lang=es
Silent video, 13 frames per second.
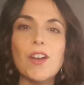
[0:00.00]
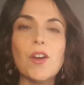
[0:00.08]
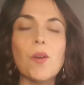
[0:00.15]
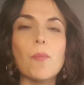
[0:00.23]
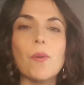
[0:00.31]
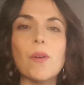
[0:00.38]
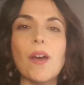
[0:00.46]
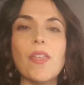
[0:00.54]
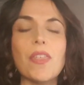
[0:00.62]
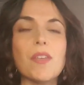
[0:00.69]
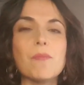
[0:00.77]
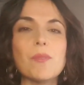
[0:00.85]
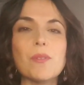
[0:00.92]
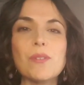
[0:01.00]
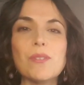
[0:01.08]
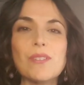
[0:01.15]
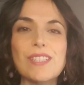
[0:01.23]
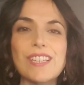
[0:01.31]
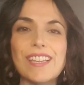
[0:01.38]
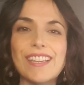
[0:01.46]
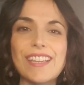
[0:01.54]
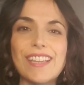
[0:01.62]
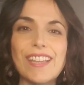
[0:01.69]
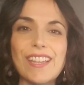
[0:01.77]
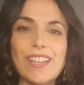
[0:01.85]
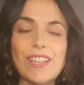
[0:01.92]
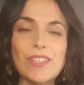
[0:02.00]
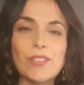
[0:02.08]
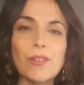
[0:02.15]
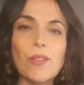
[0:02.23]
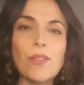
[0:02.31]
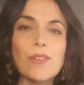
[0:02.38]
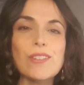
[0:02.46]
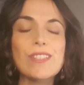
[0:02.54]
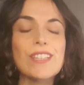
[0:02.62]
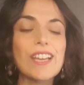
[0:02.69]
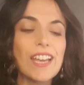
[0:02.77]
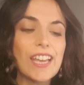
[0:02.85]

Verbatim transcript: como hacemos eh, todos.